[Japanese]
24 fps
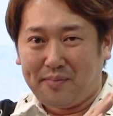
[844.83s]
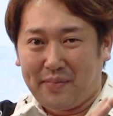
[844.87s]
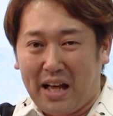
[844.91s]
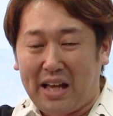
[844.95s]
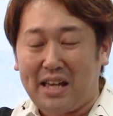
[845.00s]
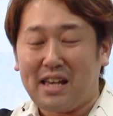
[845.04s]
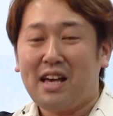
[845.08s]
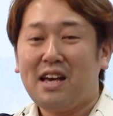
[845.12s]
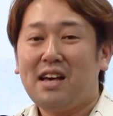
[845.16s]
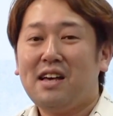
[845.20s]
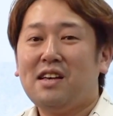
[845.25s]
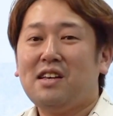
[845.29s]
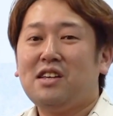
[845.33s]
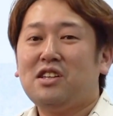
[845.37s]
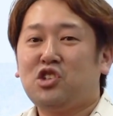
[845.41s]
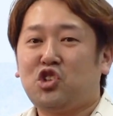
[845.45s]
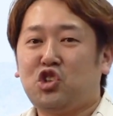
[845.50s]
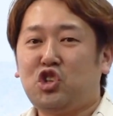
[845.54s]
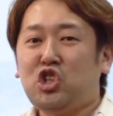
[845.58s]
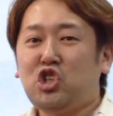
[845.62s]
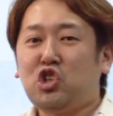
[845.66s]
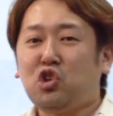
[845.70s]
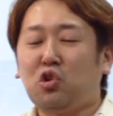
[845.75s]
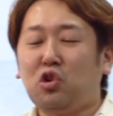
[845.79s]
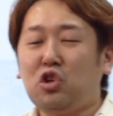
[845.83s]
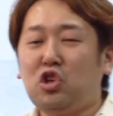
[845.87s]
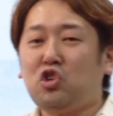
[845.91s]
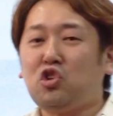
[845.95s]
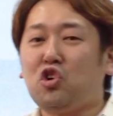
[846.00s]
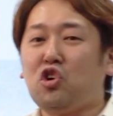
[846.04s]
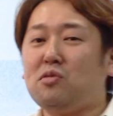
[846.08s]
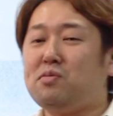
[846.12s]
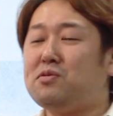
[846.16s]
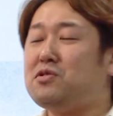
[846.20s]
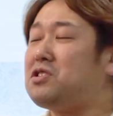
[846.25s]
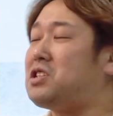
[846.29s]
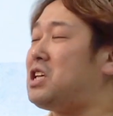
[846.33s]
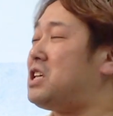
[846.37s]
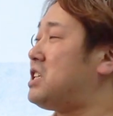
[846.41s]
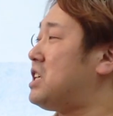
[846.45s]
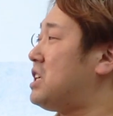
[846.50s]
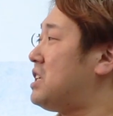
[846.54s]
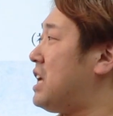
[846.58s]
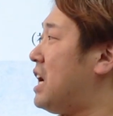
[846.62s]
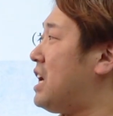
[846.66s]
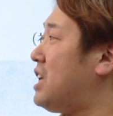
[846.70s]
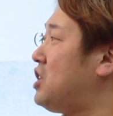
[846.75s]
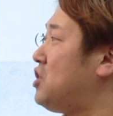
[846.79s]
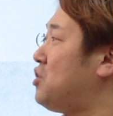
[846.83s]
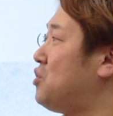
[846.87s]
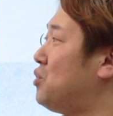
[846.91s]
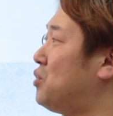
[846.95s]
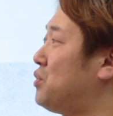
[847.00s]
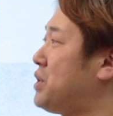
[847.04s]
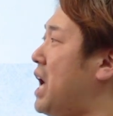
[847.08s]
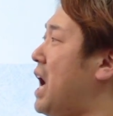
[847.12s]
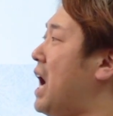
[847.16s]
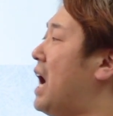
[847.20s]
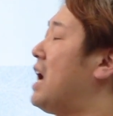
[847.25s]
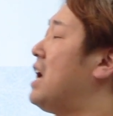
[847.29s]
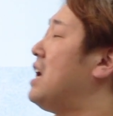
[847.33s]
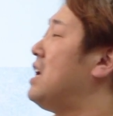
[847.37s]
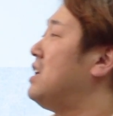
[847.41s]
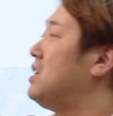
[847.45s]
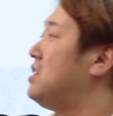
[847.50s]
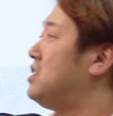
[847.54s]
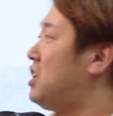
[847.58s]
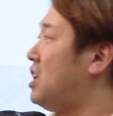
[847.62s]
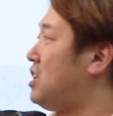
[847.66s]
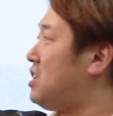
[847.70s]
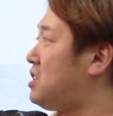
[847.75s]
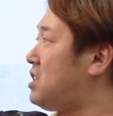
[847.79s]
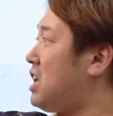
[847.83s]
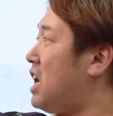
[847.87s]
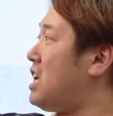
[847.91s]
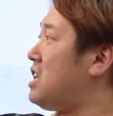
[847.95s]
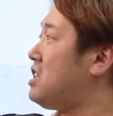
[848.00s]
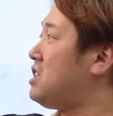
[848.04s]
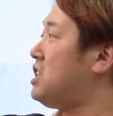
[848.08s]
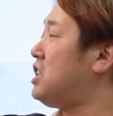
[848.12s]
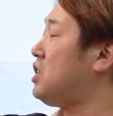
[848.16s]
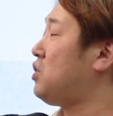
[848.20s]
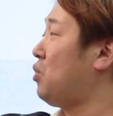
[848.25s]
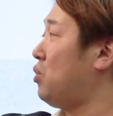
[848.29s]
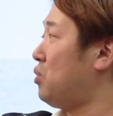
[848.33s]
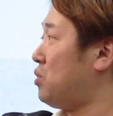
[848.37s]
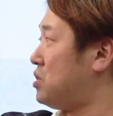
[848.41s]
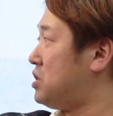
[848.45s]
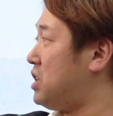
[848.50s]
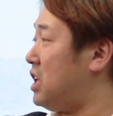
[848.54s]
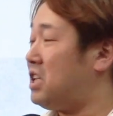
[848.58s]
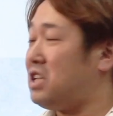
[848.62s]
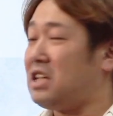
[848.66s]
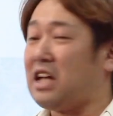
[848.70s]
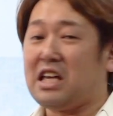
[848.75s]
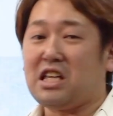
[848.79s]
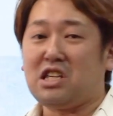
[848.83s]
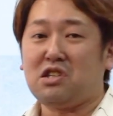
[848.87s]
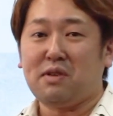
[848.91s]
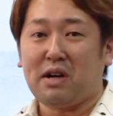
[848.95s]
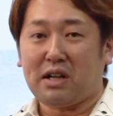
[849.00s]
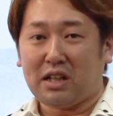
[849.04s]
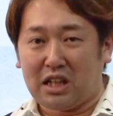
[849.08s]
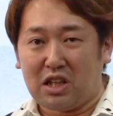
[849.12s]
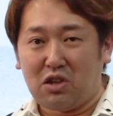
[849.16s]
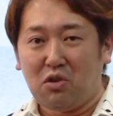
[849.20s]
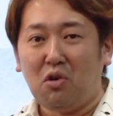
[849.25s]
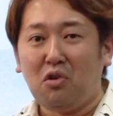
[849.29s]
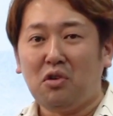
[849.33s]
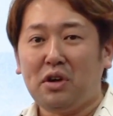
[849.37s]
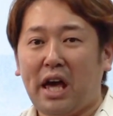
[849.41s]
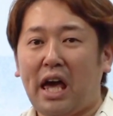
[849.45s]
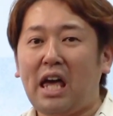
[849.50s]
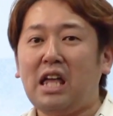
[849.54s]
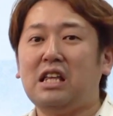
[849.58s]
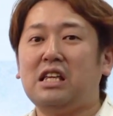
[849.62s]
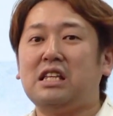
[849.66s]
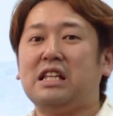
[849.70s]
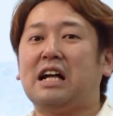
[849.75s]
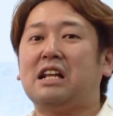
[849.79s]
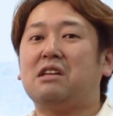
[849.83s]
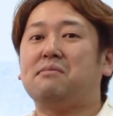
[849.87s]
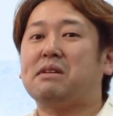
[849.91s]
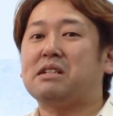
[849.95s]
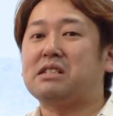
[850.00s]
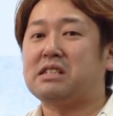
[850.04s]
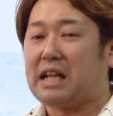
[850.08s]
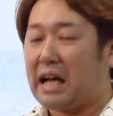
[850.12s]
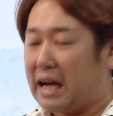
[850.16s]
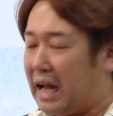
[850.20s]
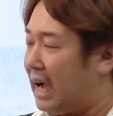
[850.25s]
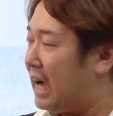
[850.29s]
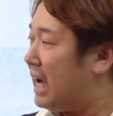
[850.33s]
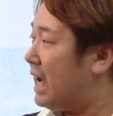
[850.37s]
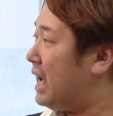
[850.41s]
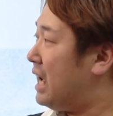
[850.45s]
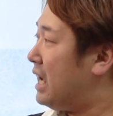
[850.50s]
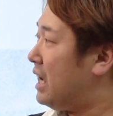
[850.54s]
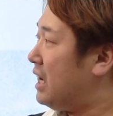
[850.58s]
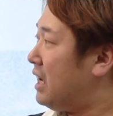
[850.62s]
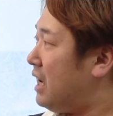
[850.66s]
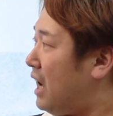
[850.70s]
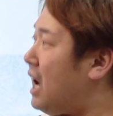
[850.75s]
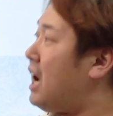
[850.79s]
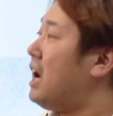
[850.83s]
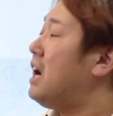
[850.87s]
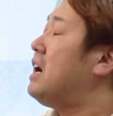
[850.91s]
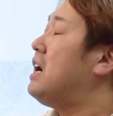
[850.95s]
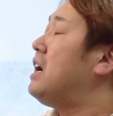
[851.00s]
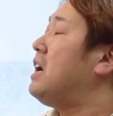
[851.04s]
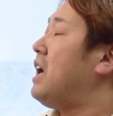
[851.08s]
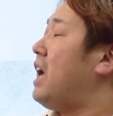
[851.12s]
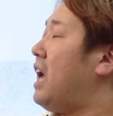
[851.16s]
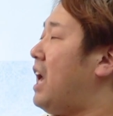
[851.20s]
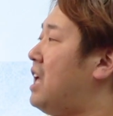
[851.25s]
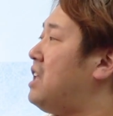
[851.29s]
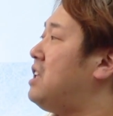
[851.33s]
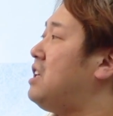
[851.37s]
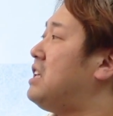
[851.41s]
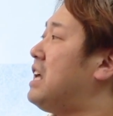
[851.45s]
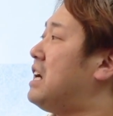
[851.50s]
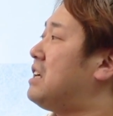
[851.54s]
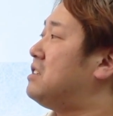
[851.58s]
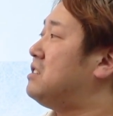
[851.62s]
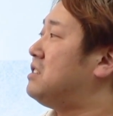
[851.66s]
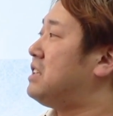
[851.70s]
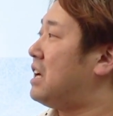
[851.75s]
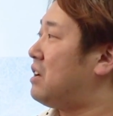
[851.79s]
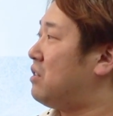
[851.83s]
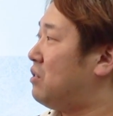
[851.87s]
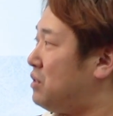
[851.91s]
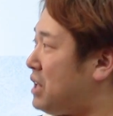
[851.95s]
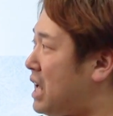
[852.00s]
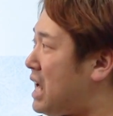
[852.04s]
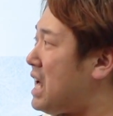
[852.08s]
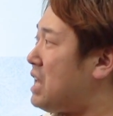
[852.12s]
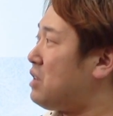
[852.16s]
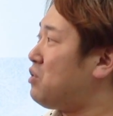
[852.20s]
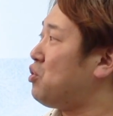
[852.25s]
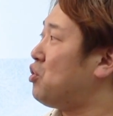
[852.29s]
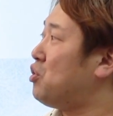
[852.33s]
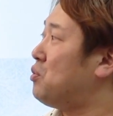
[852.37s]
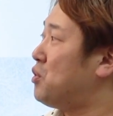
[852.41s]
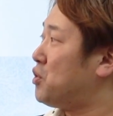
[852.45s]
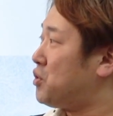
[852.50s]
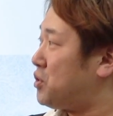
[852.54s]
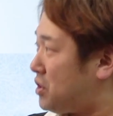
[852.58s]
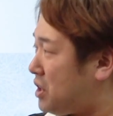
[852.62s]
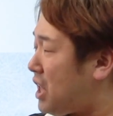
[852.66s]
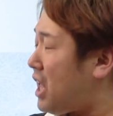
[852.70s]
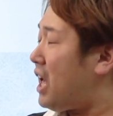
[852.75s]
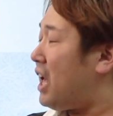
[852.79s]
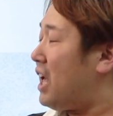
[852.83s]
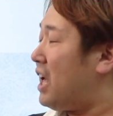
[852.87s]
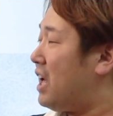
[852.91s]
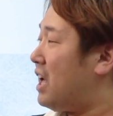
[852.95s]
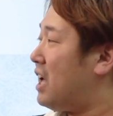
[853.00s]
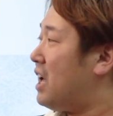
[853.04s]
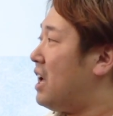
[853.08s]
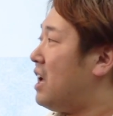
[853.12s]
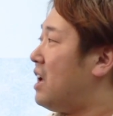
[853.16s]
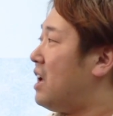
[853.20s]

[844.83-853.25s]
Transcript: はい。垂直二等分線じゃないような、絶対値イコール絶対値は基本円になりますから、あ、円になるんだろうなと思って、